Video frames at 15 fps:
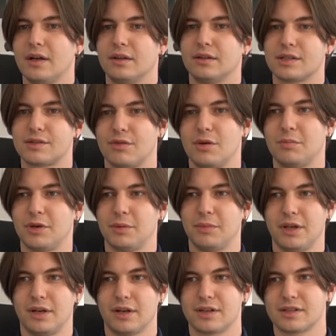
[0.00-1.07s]
На своем
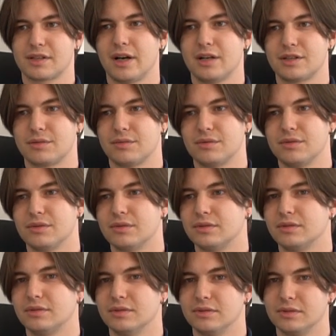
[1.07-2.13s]
примере рассказываю,
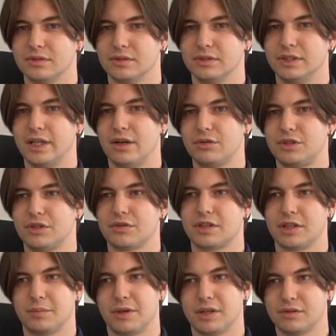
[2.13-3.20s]
э, я
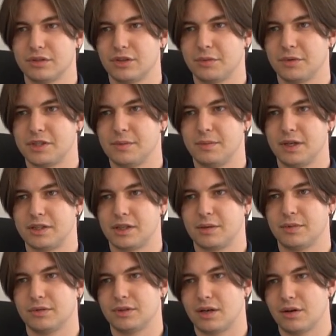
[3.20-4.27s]
учился на прикладной математике
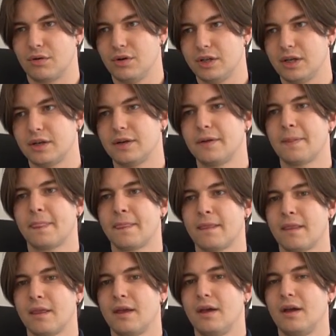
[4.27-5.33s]
полтора года,
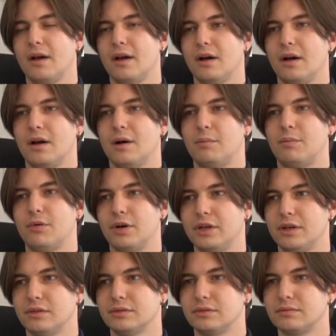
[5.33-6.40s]

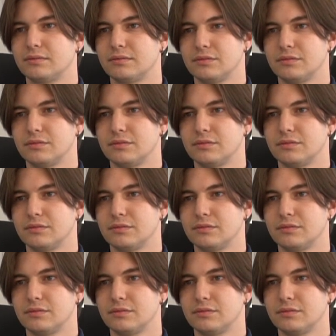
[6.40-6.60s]
понял,